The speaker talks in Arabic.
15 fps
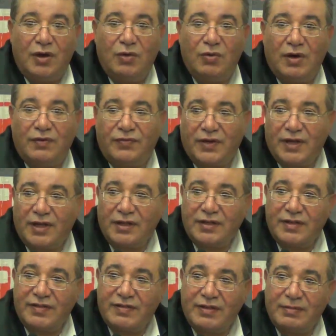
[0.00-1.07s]
هو
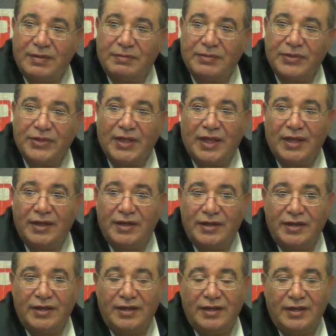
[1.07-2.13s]
فقط السبب
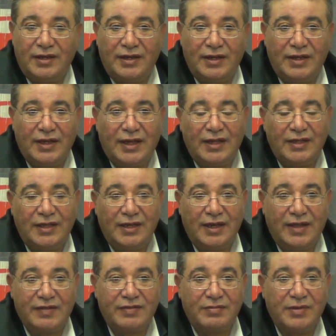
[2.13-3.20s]
الظاهري لهذه
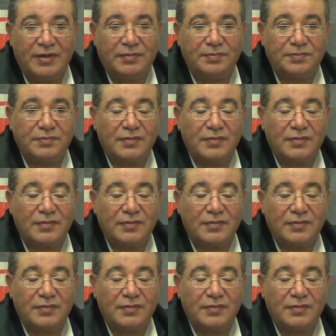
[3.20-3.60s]
الأزمة